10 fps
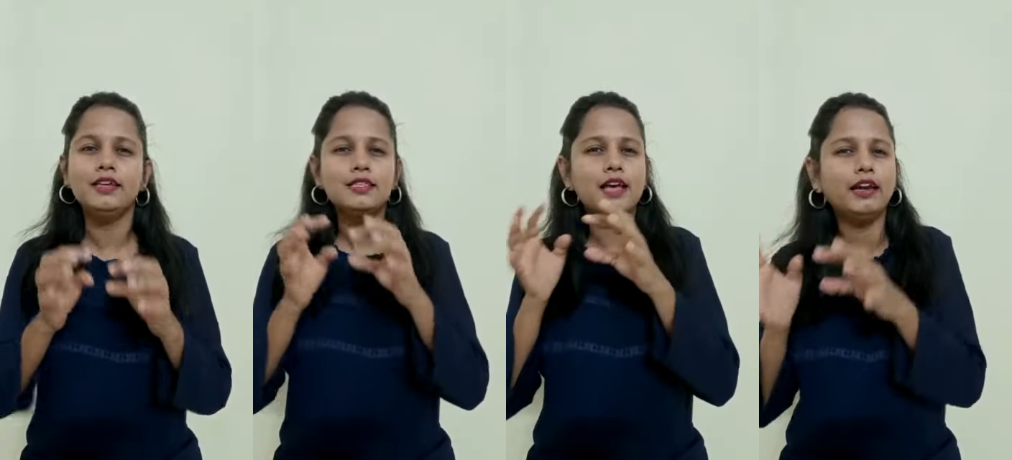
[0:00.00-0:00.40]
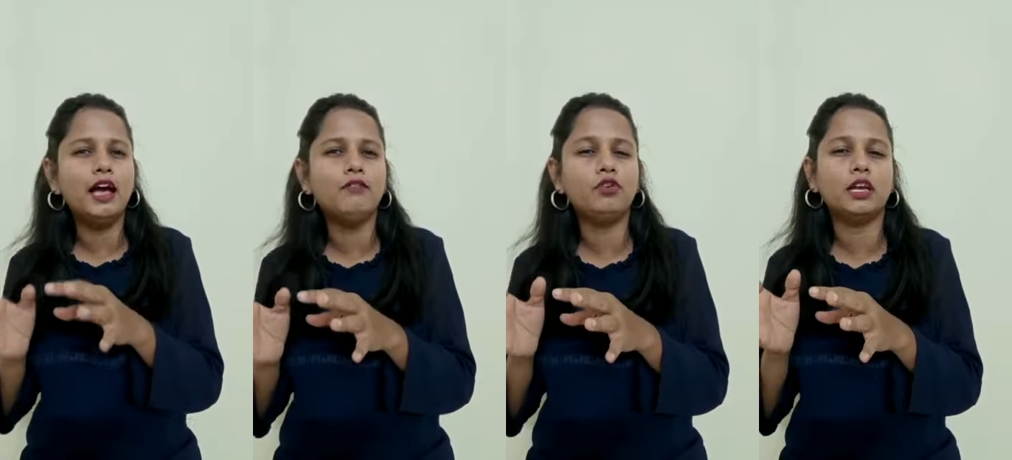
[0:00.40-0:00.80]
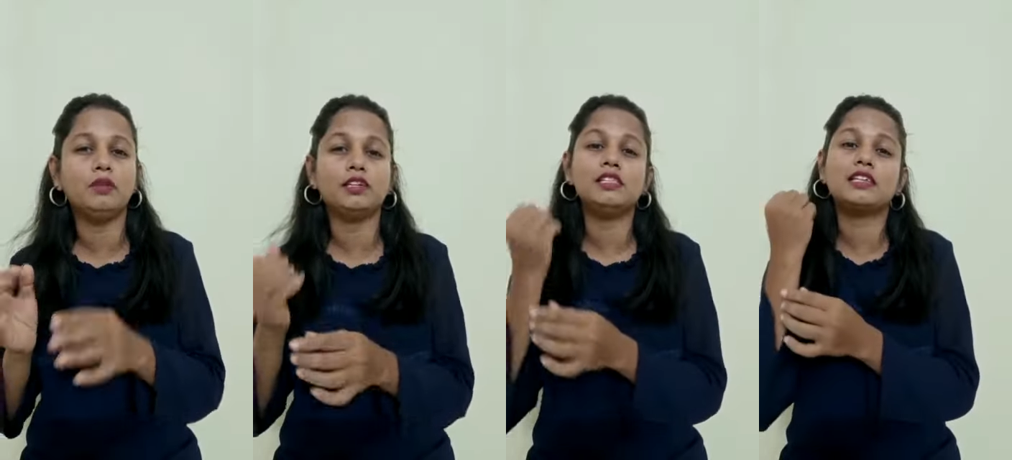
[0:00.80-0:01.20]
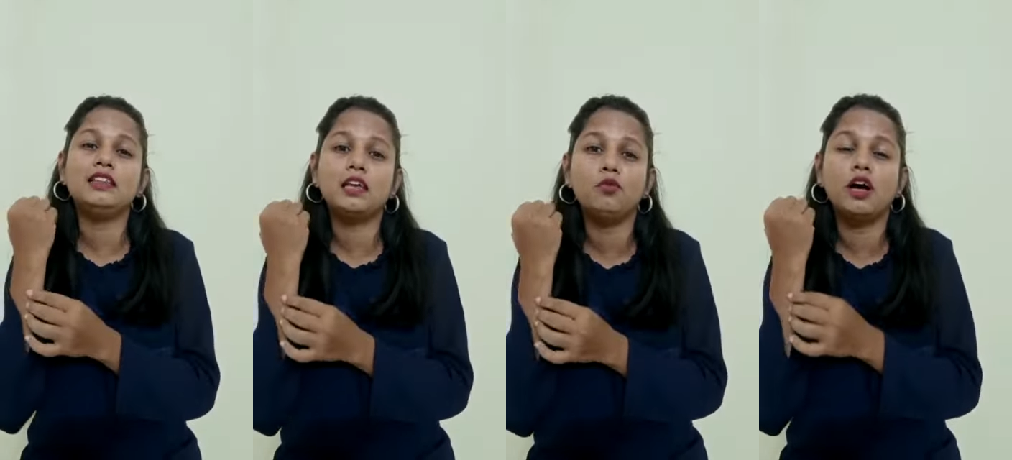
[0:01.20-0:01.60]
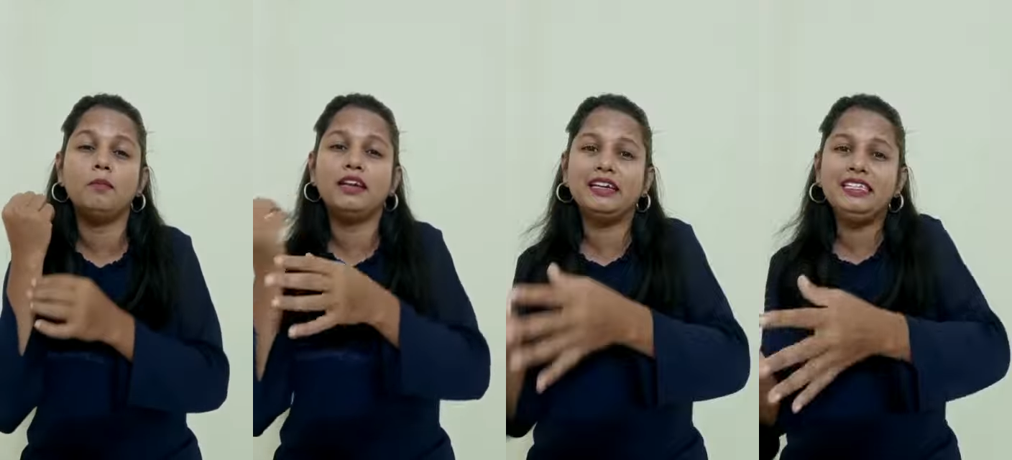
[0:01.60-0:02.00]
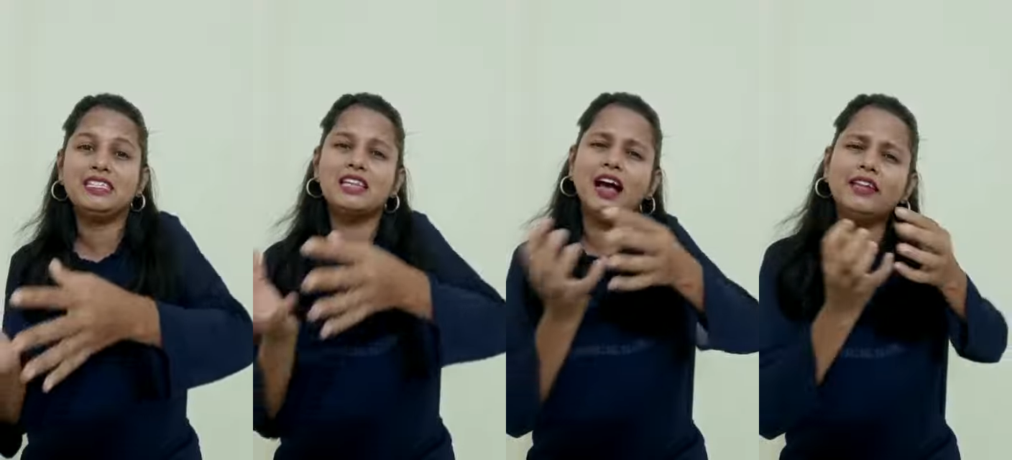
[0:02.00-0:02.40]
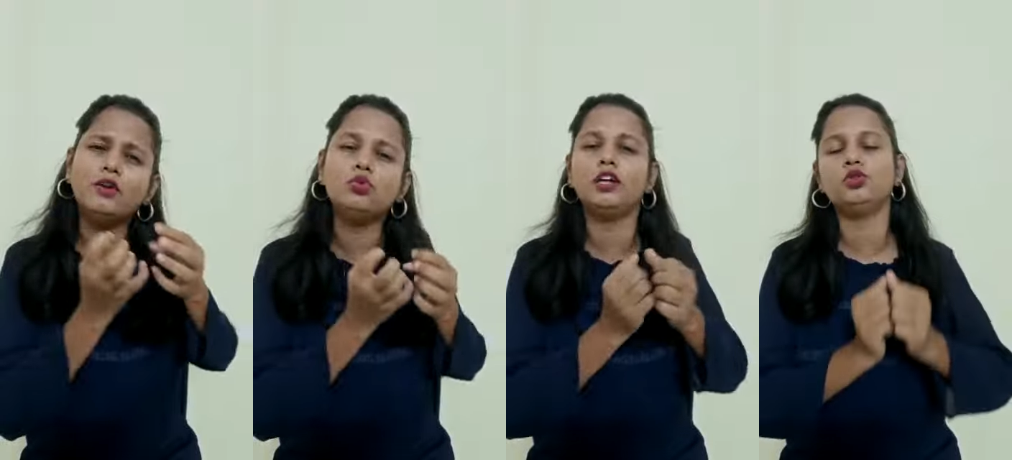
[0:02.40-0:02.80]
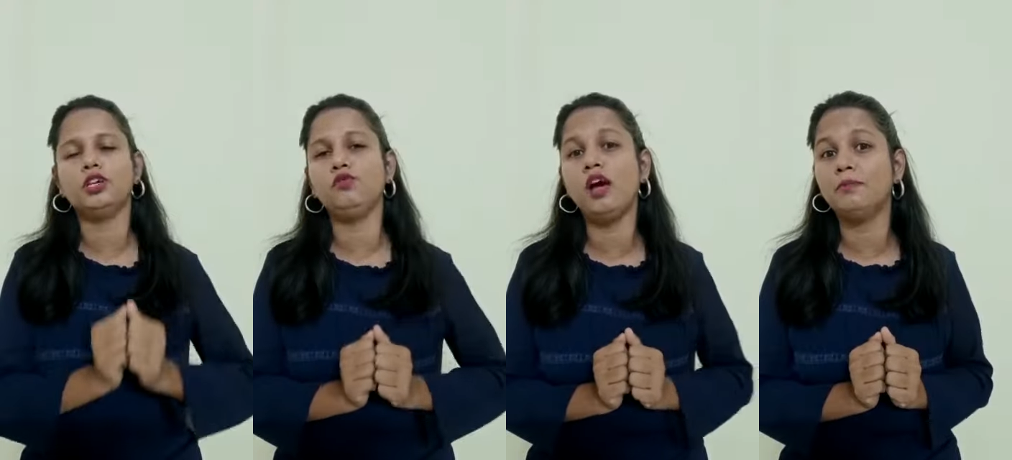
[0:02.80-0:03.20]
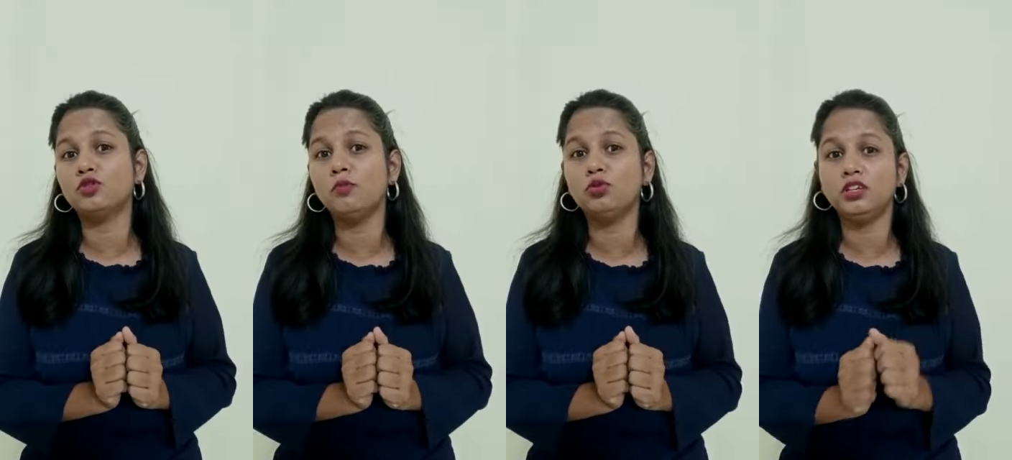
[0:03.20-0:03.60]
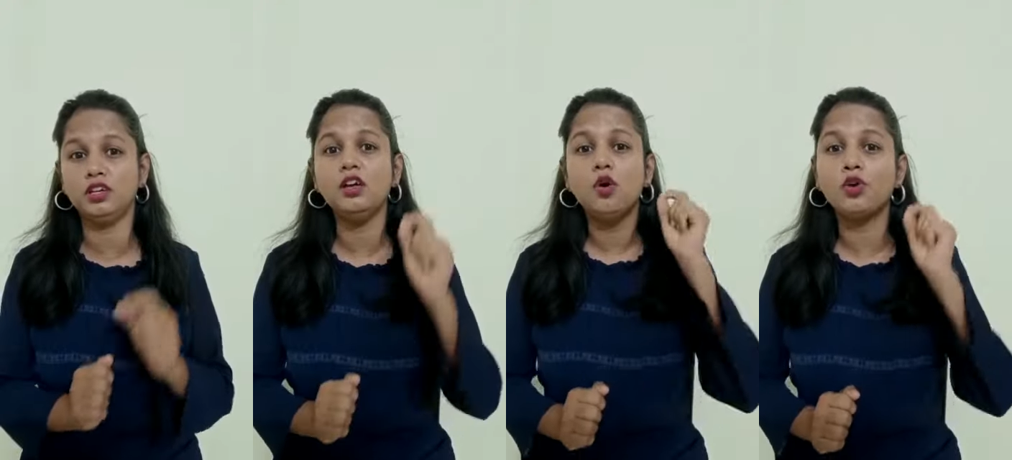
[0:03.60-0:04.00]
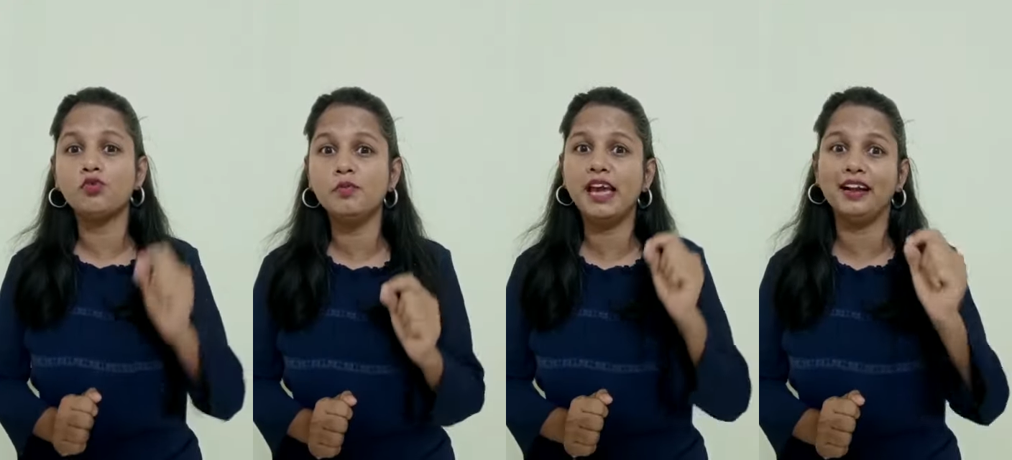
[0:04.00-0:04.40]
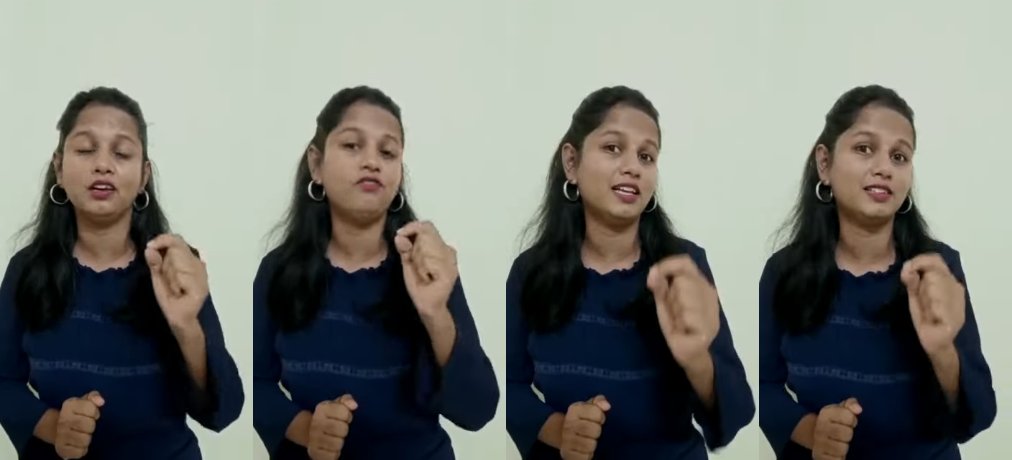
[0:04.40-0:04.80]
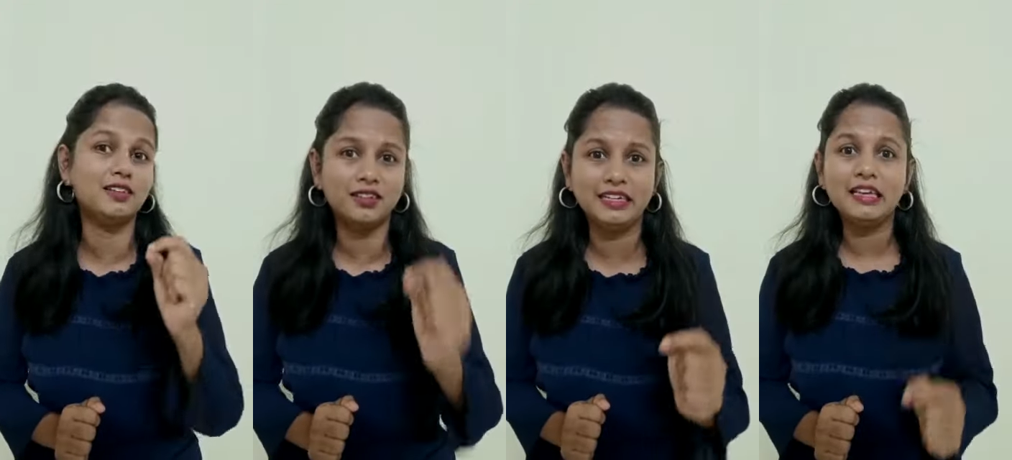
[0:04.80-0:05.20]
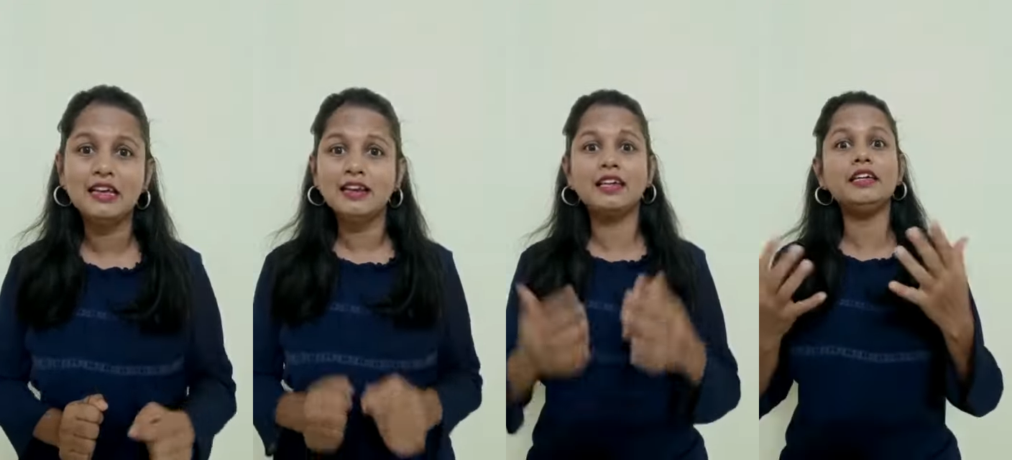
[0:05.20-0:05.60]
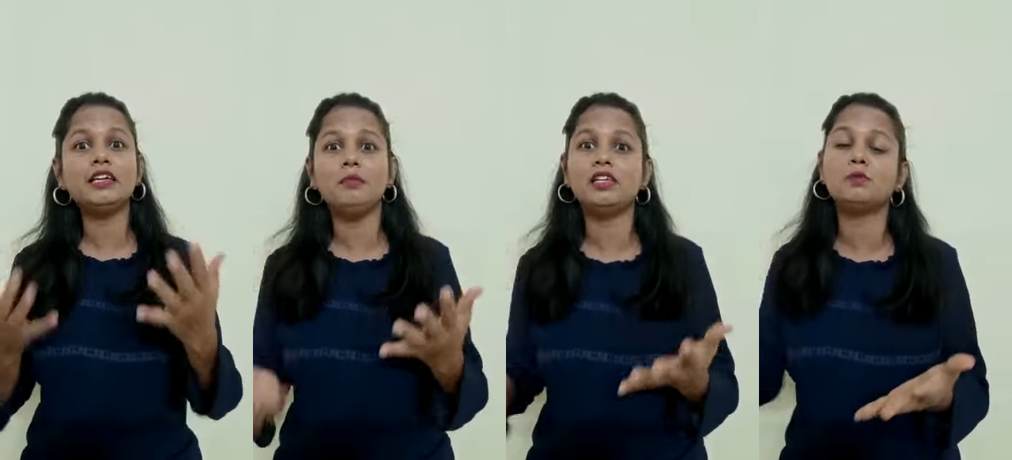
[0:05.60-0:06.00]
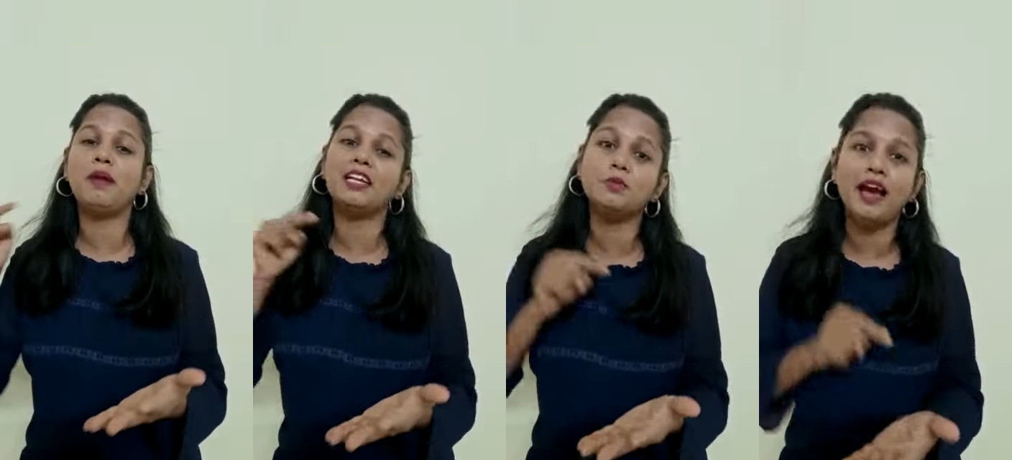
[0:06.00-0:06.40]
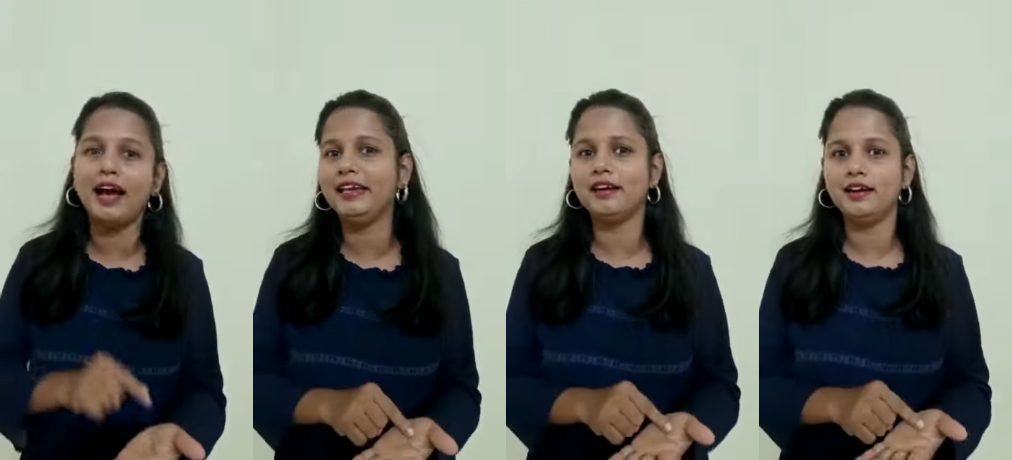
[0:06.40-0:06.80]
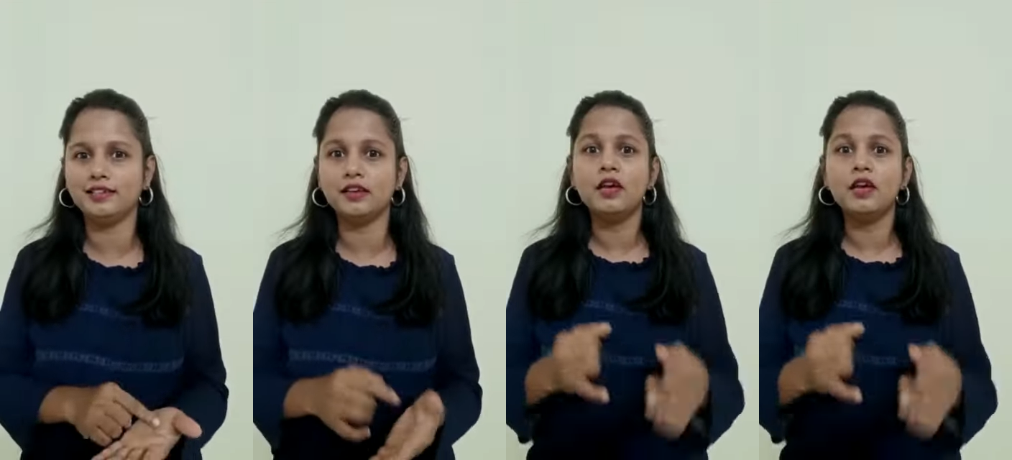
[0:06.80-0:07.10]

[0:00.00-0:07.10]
सारे हार्मफुल केमिकल्स स्किन के मुकाबले कहीं ज्यादा गुना जो है वो एब्जॉर्ब होते हैं और वो भी एट अ फास्टर रेट लेकिन ये केमिकल्स पैड्स में आए कहां से